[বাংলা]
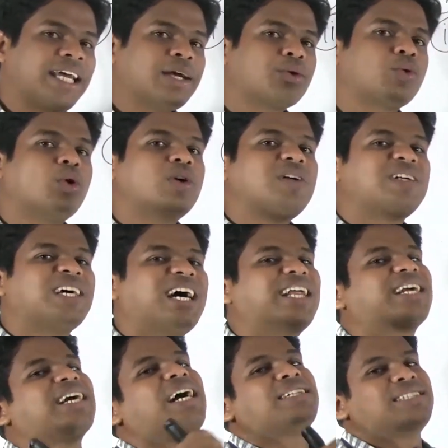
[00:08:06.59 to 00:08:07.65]
কি কোনটার
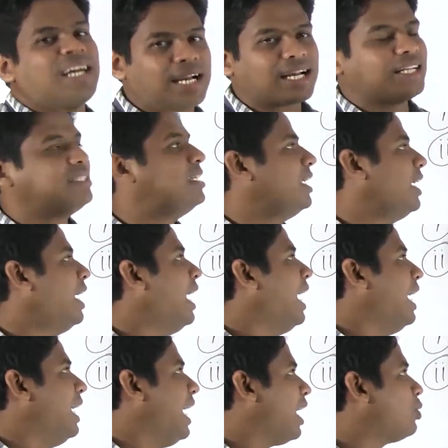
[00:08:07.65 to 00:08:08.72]
কাছাকাছি
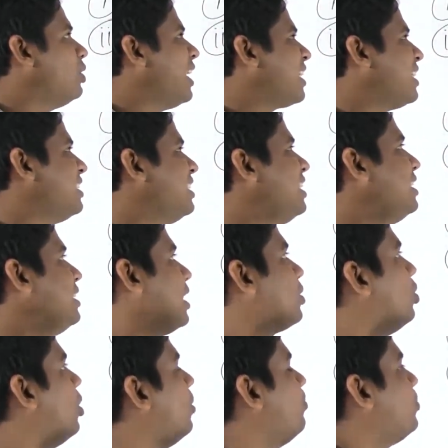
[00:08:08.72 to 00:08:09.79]
এখন একটা জিনিস
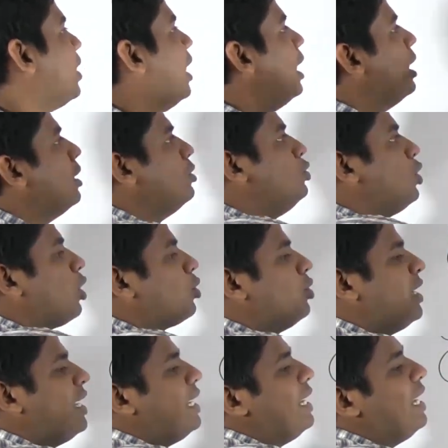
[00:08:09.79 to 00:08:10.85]
দেখো
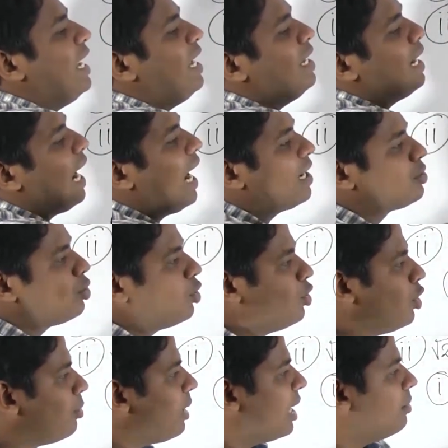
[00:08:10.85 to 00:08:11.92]
যখনই এই
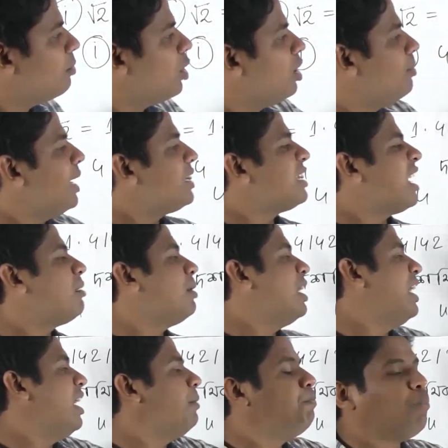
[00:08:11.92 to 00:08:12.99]
আসন্ন মান বলবে তার
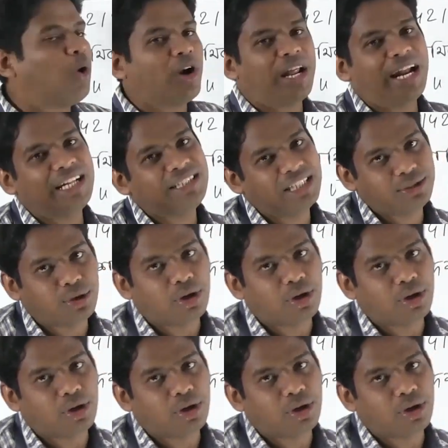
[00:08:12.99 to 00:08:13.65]
মানে এর পরের যে